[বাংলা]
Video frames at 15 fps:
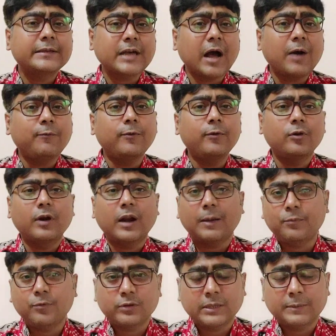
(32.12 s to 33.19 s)
সাফল্য
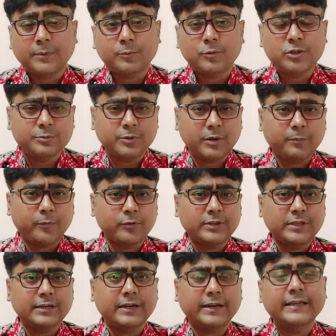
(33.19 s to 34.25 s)
লাভ করতে পারবো জীবনের
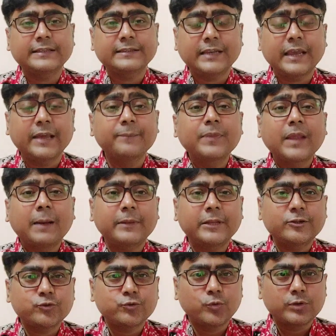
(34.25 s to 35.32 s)
প্রতিটা ক্ষেত্রে
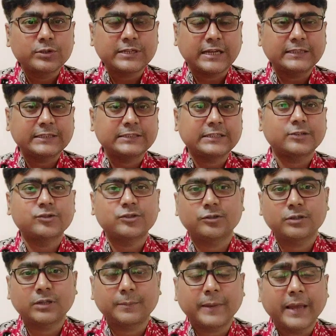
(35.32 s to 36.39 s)
আমাদের সুখ শান্তি
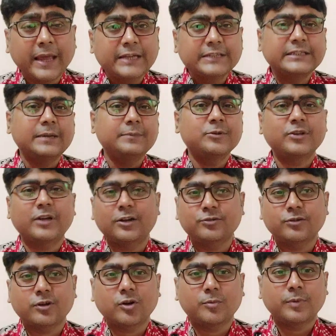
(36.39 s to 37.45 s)
স্বাচ্ছন্দ্য থাকবে সেই বিষয়ে
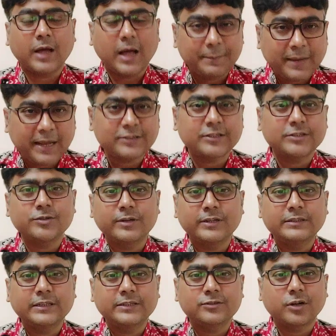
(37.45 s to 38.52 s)
আলোচনা করবো আমি আচার্য
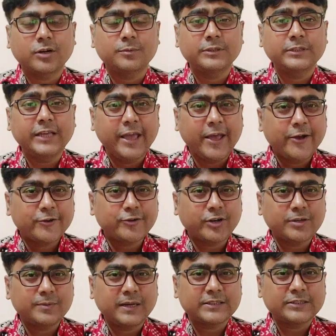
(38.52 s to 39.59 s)
ঋত্বিক চক্রবর্তী
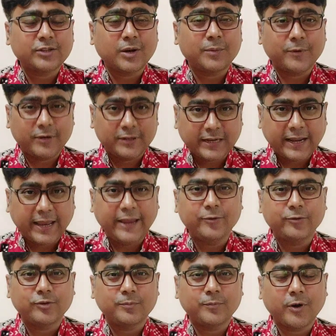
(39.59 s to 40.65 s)
সহজ ভাষায় ধর্মকথার এই
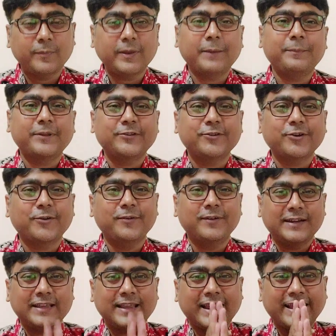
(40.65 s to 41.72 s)
নতুন পর্বে আপনাদের
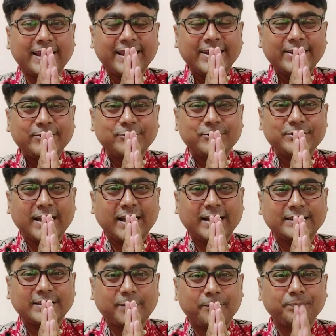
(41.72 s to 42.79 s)
সকলকে জানাই
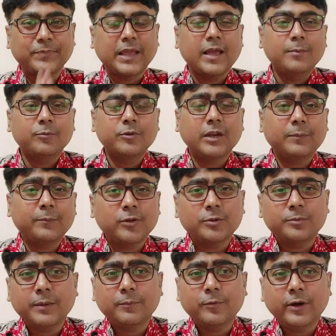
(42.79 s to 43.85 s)
সুস্বাগতম বন্ধুরা
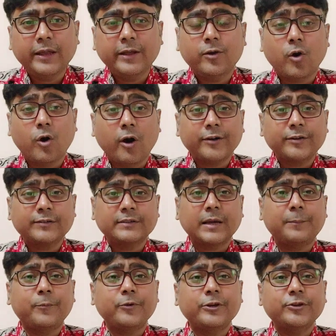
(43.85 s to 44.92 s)
প্রথমেই বলি ঘট
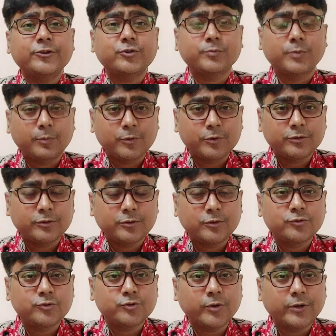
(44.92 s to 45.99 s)
স্থাপনের শুভ মুহূর্ত
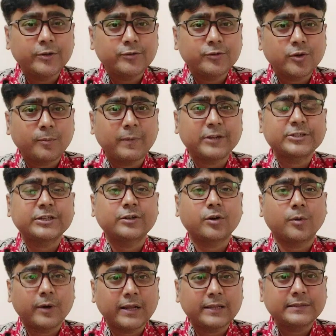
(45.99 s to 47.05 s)
চৈত্র মাসে
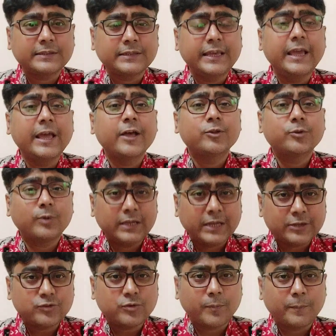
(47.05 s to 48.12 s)
নবরাত্রি দু
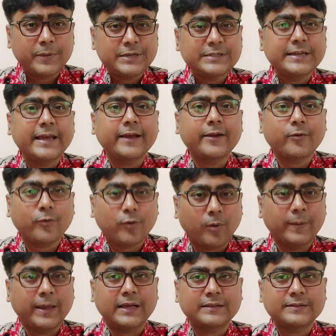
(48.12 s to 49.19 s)
হাজার
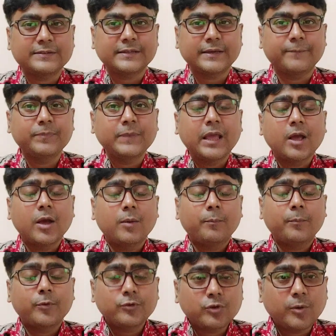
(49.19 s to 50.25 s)
কবে আসছে
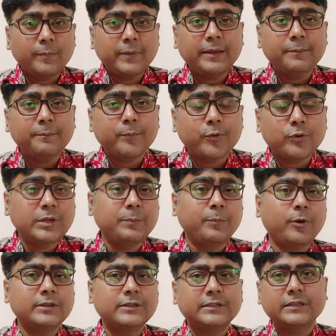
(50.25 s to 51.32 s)
প্রথমে
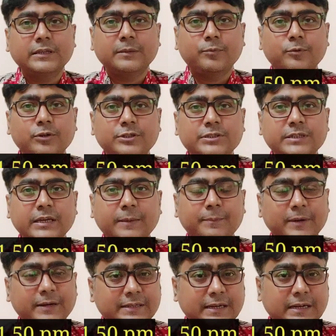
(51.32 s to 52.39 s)
প্রতিপদ তিথিটি পড়ছে
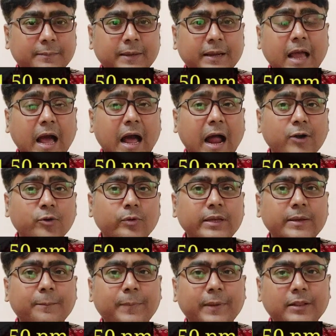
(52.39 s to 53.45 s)
আপনারা জেনে নেবেন আটই
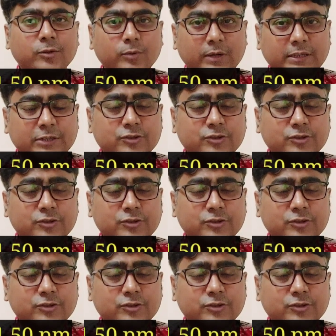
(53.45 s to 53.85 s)
এপ্রিল দু